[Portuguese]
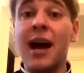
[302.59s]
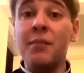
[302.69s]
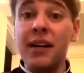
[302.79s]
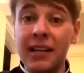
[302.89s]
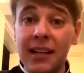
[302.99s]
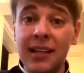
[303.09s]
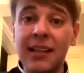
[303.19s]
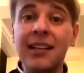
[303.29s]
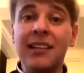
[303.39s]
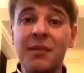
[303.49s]
amanhã
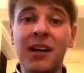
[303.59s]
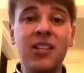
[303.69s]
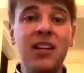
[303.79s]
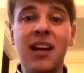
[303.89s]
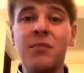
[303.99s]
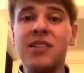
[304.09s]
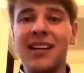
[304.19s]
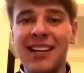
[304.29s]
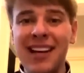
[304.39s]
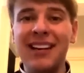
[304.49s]
também diremos
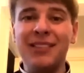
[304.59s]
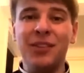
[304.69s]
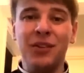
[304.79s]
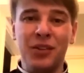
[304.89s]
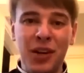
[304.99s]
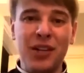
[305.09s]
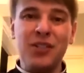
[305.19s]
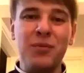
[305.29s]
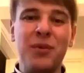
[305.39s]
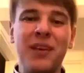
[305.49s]
aqui no
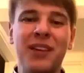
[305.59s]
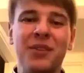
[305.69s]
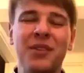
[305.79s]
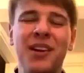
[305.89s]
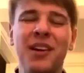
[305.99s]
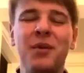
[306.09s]
nosso momento.